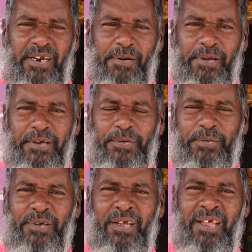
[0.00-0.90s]
அஸ்லாம்
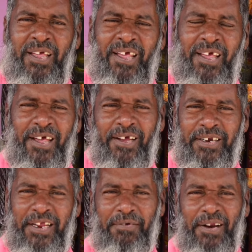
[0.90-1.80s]
வலைக்கும்
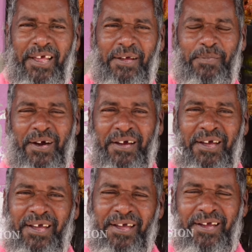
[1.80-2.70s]
டிவியில் என்
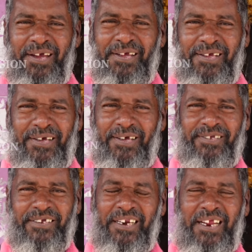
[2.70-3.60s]
மகன்
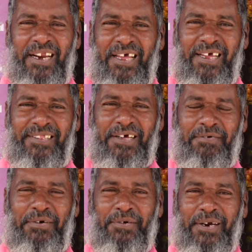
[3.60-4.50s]
சென்னையில் அந்த
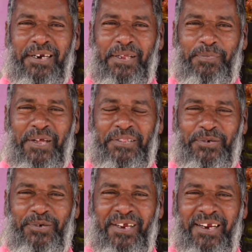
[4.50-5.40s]
அவார்டு வாங்கினதை
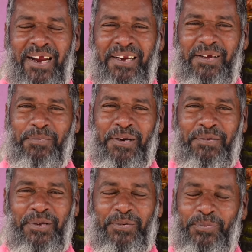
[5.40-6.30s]
பார்த்த உடனே நானே என்
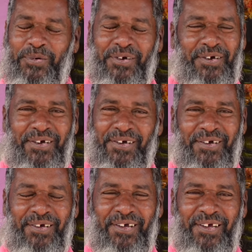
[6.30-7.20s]
மனைவியும் ரொம்ப
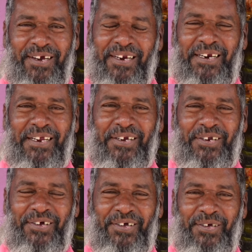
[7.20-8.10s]

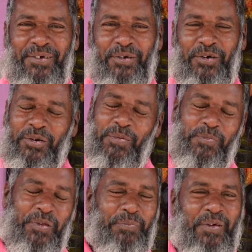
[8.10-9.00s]
கண்கலங்கிட்டோம் ரொம்ப
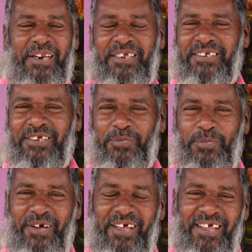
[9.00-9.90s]
பெருமையாக இருந்துச்சு
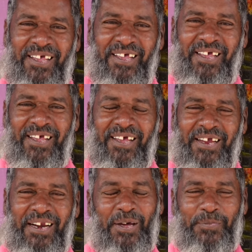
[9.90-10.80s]
ரொம்ப
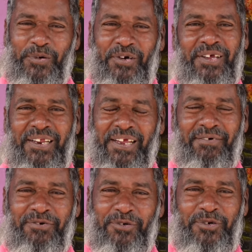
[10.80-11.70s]
எல்லா புகழும்
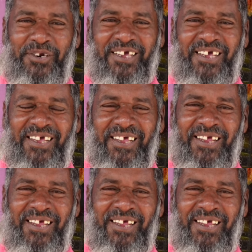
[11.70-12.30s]
இறையவன் ஒருவனுக்கு